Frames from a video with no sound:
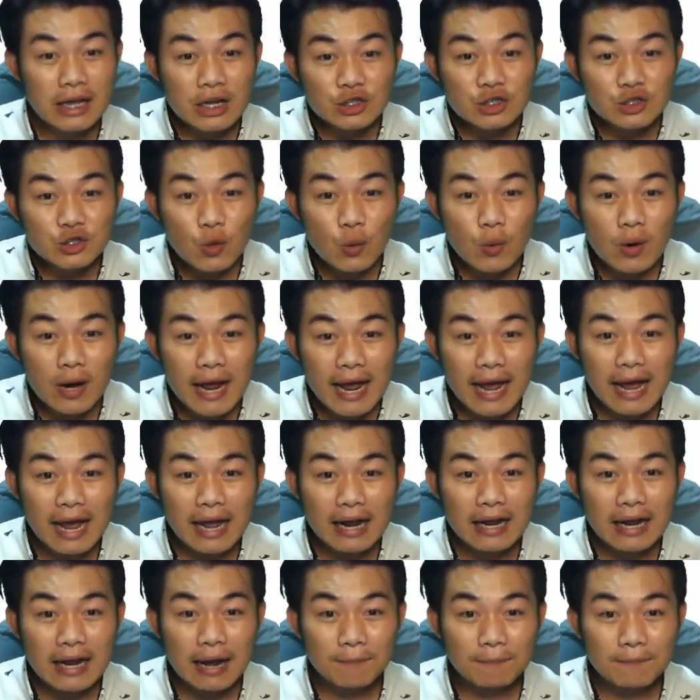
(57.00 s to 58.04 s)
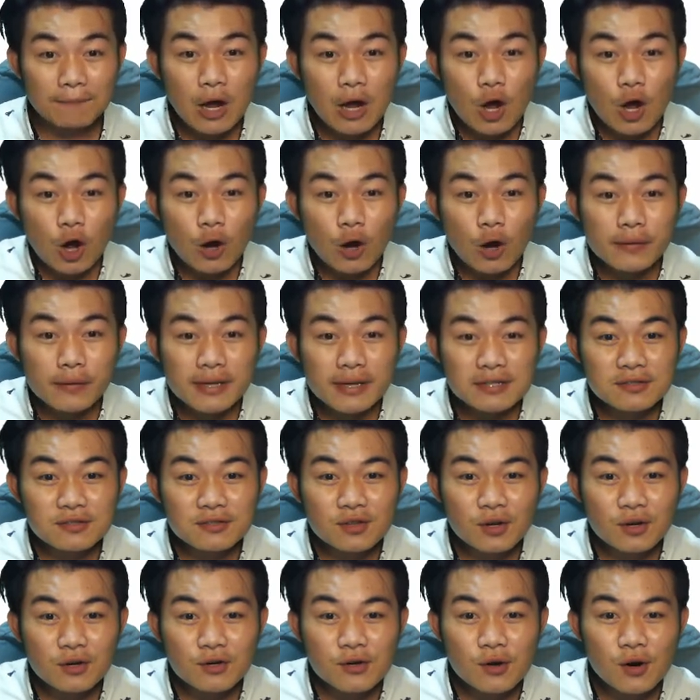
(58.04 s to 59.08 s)
จงหาครับ
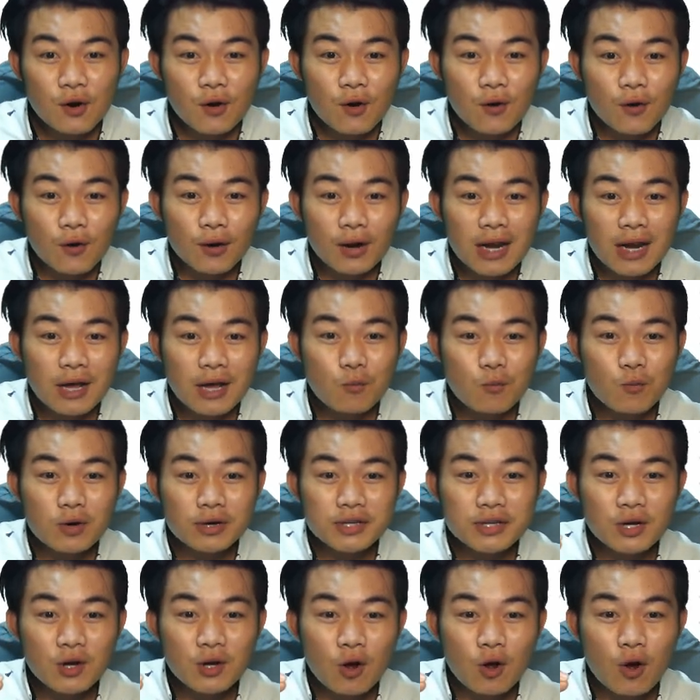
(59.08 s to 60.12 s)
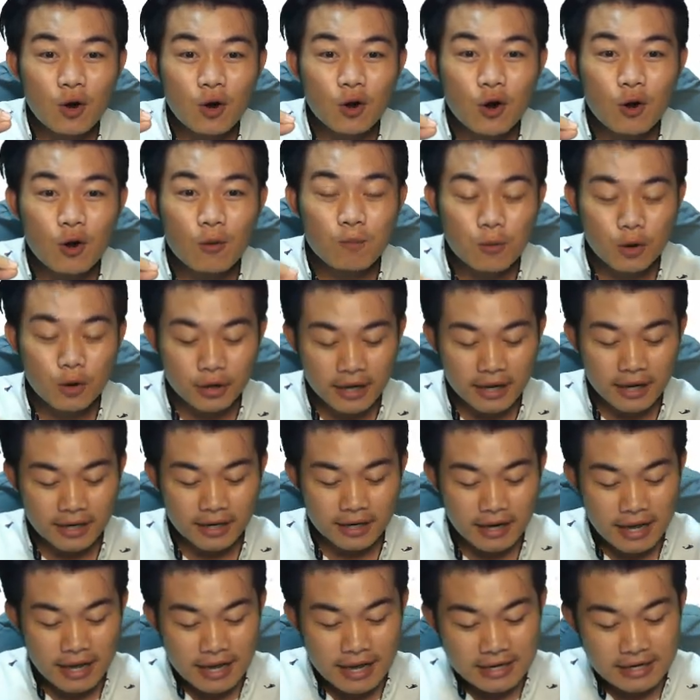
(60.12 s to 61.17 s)
horizontal และ vertical component
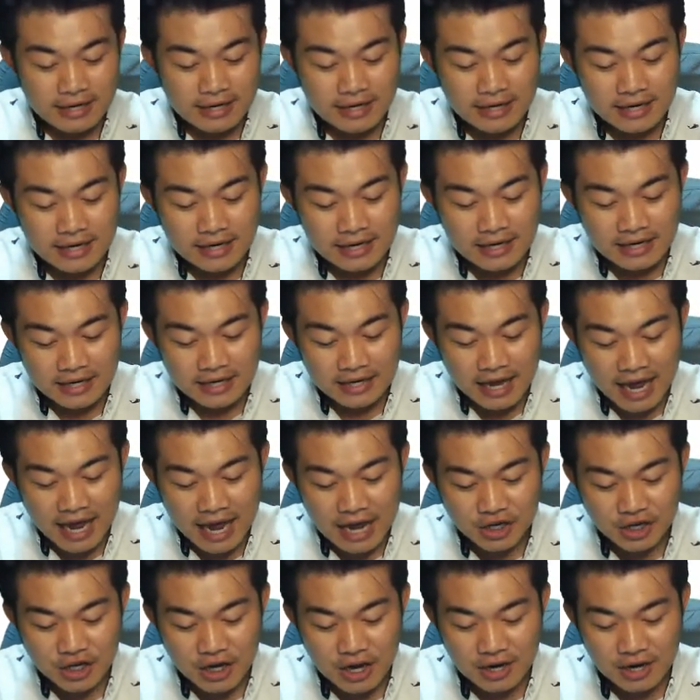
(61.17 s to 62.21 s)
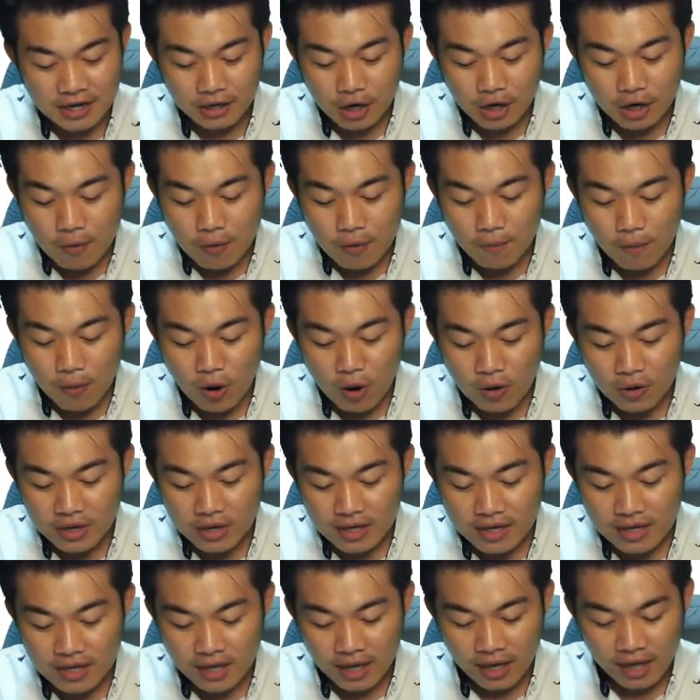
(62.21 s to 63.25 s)
ที่ reaction
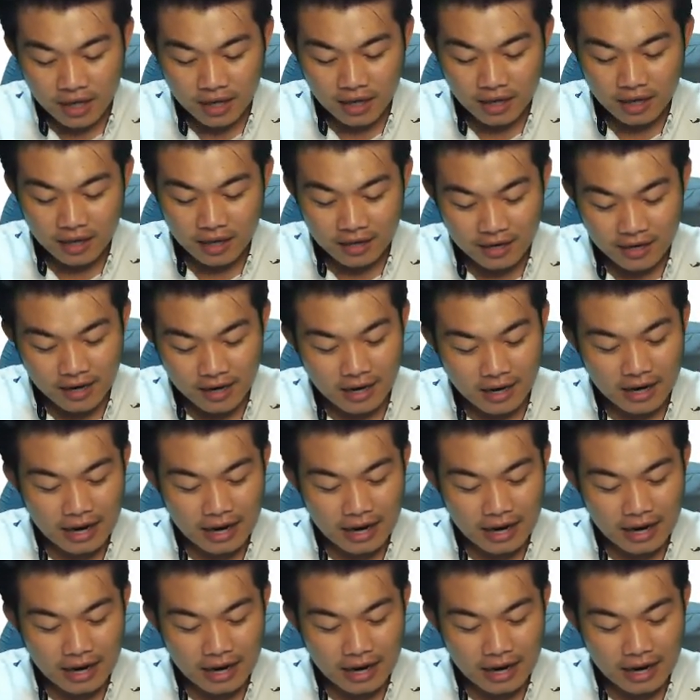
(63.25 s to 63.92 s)
point A นะค